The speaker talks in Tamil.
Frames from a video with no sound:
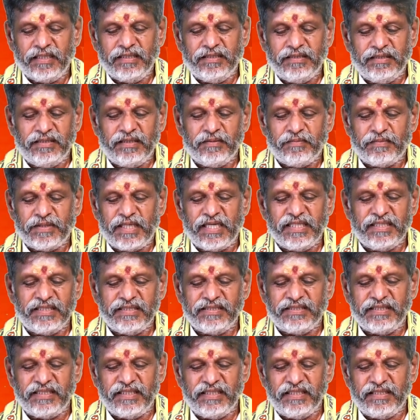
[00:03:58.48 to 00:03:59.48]
இந்த
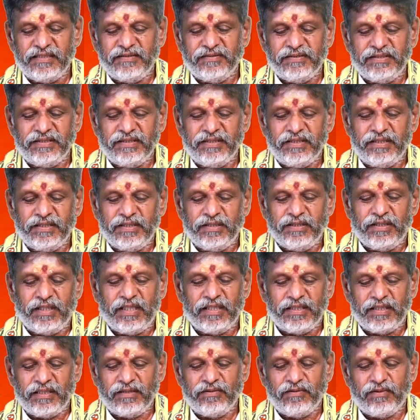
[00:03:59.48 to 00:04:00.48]
மாதத்திலேயே வந்து
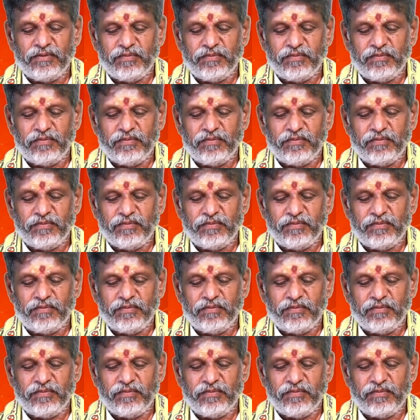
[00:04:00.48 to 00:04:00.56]
அதாவது